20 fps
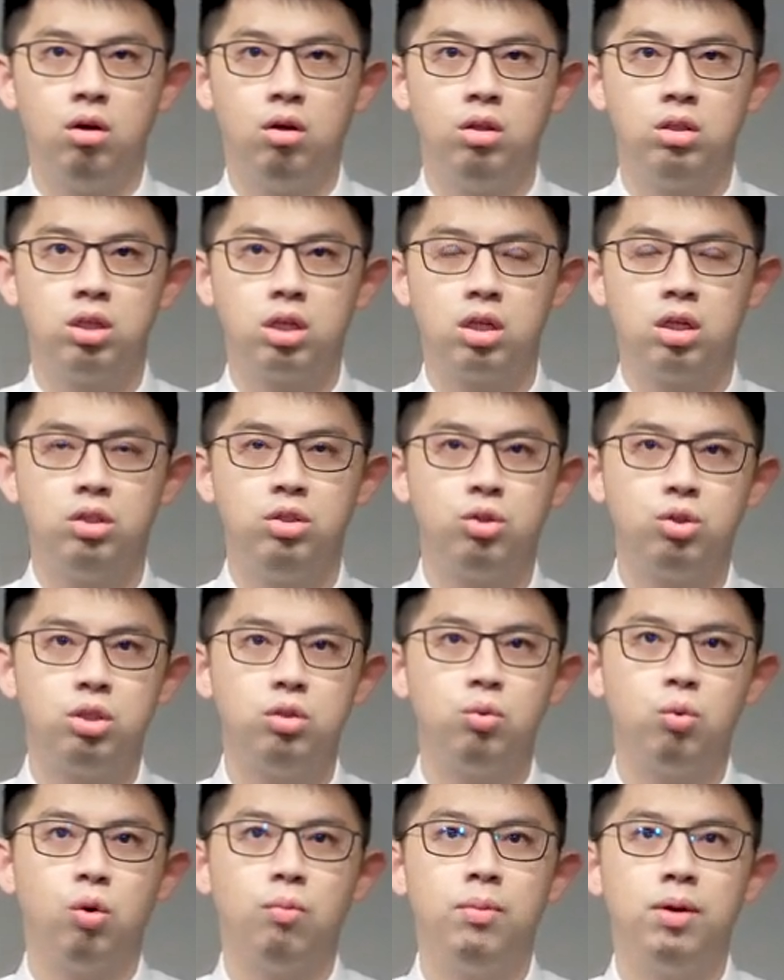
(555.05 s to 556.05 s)
这个就是
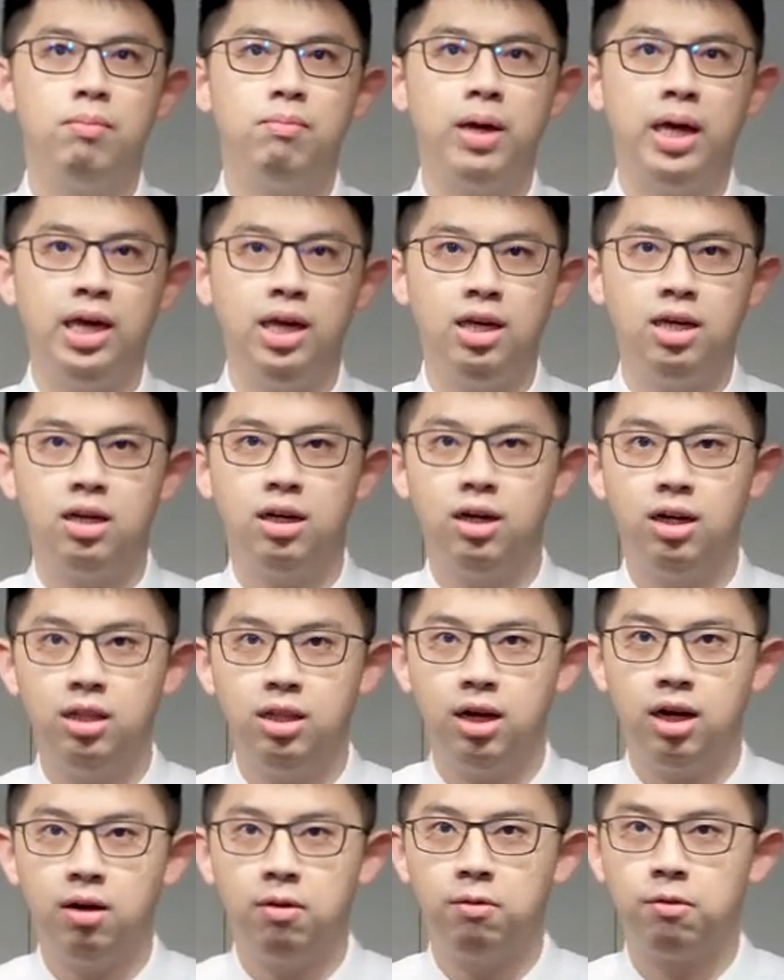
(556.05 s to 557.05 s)
我们每一个人
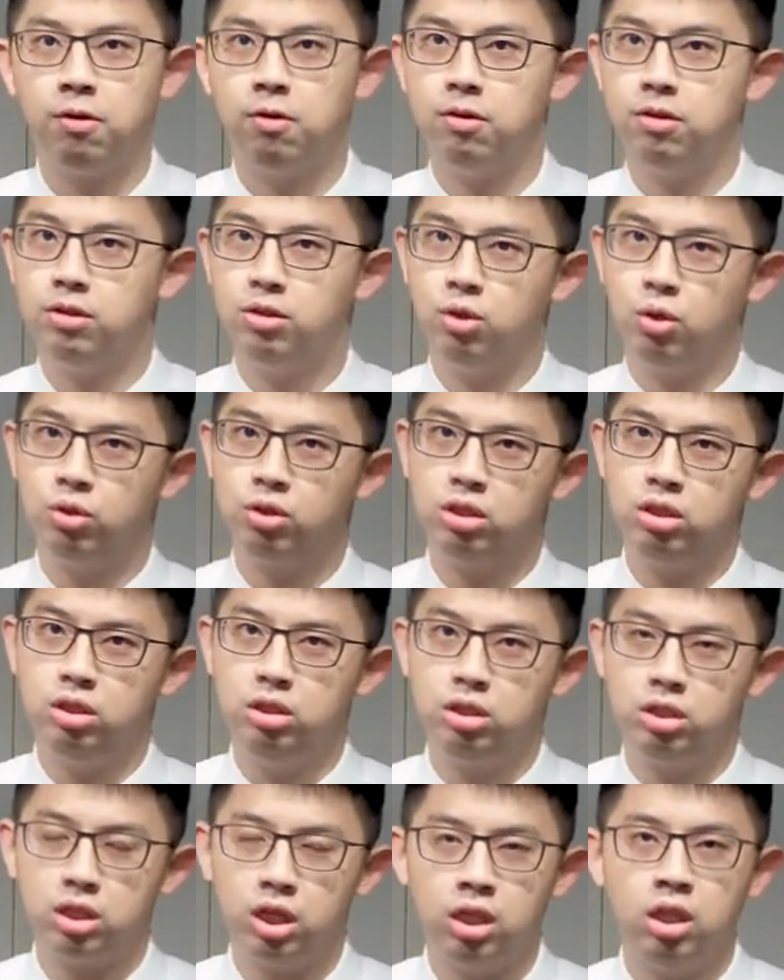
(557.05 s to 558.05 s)
呐，哦，都是
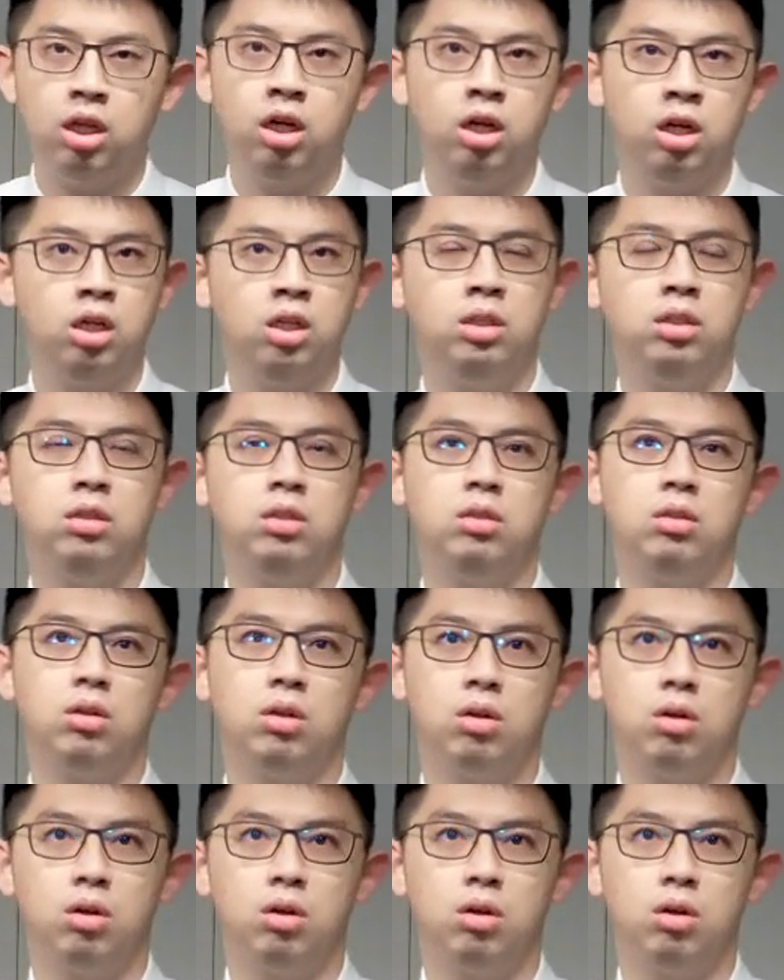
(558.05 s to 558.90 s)
神的儿子，